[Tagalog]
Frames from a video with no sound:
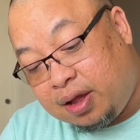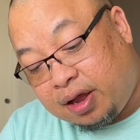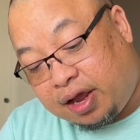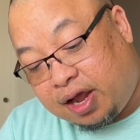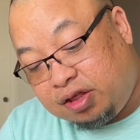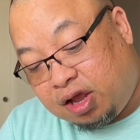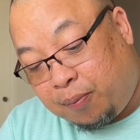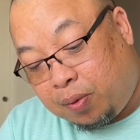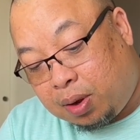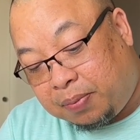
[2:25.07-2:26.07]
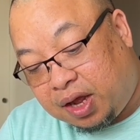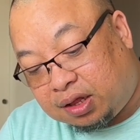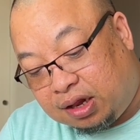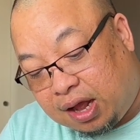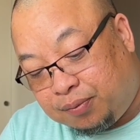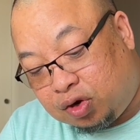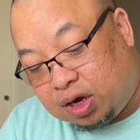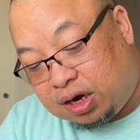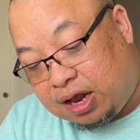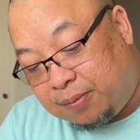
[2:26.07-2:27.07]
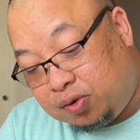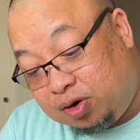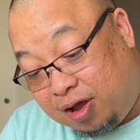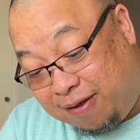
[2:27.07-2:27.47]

Kaya eh, hindi ka pumapayat, lamon ka ng lamon.